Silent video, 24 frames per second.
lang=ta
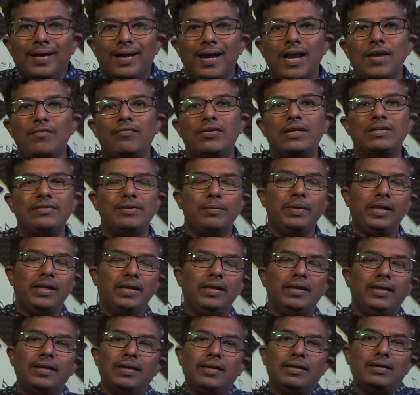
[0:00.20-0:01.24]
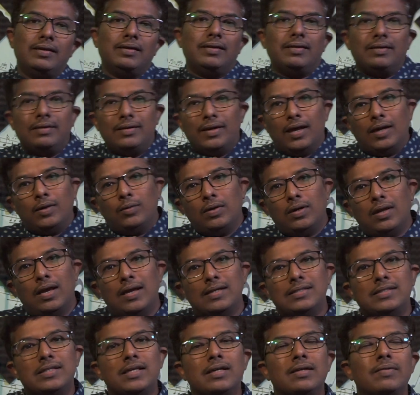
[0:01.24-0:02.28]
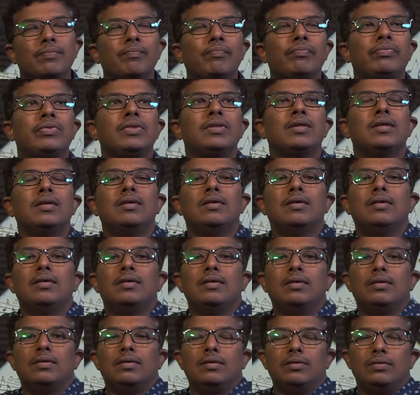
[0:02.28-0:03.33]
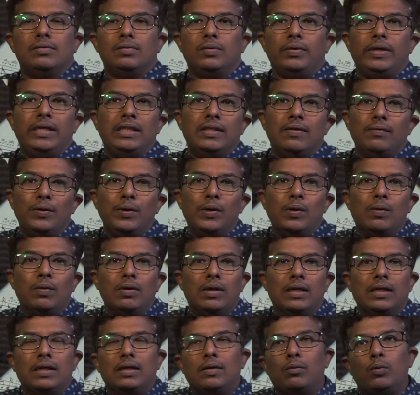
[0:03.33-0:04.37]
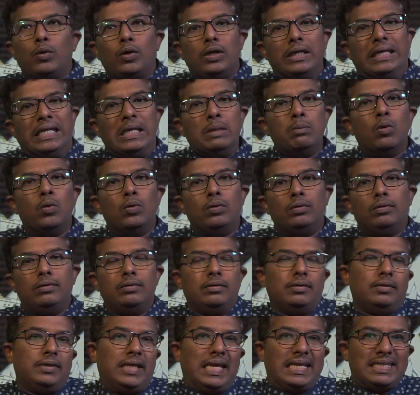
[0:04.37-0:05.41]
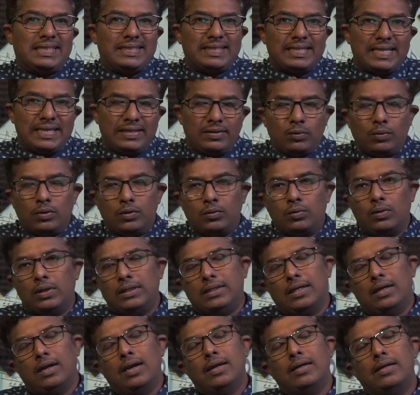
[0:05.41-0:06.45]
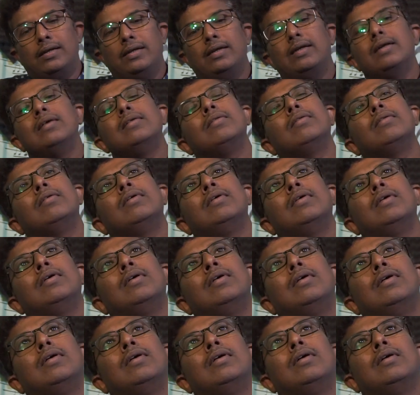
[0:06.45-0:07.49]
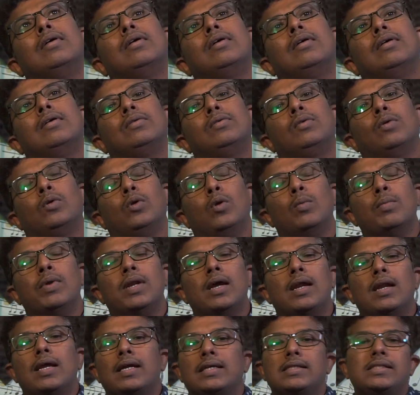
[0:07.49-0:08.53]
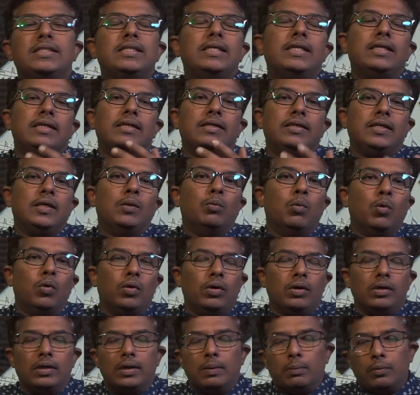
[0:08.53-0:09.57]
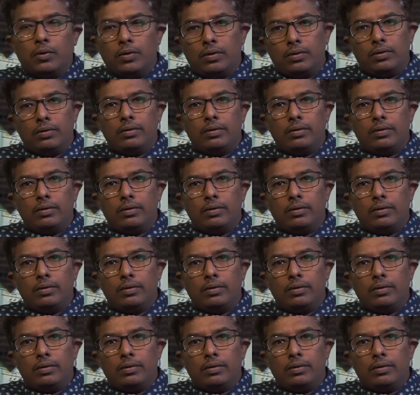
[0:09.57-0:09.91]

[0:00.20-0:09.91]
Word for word: ஹாய் ஃப்ரெண்ட்ஸ் எப்படி இருக்கீங்க நான் உங்கள் ஹாஜா ஸோ இந்த வீடியோவில் ஒரு கீபோர்ட் எக்ஸசைஸ் ஒன்று சொல்லி தரலான் இருக்கேன் ஸோ ரொம்ப நாள் ஆச்சு கீபோர்டு நம்ம